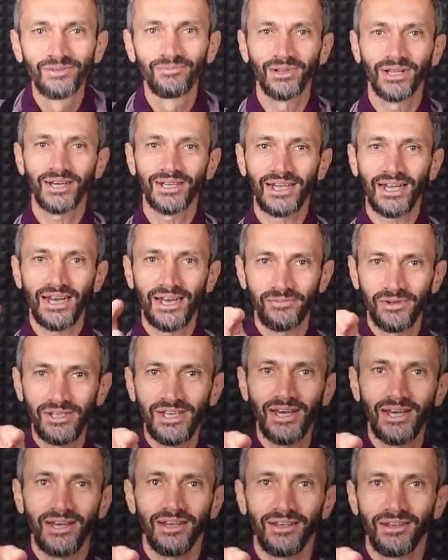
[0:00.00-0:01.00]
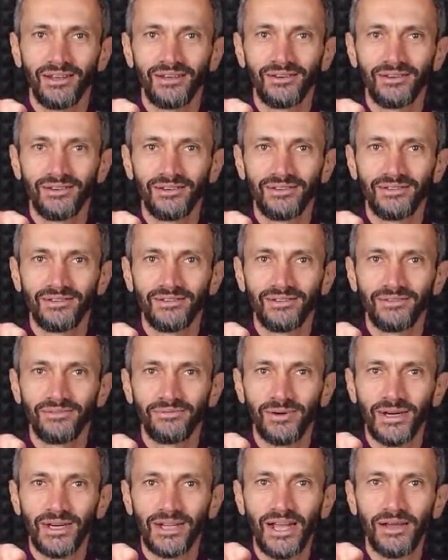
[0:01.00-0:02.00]
Благодаря мне
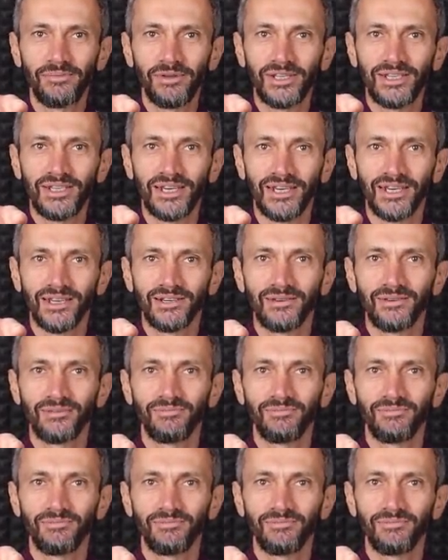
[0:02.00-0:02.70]
в парламенте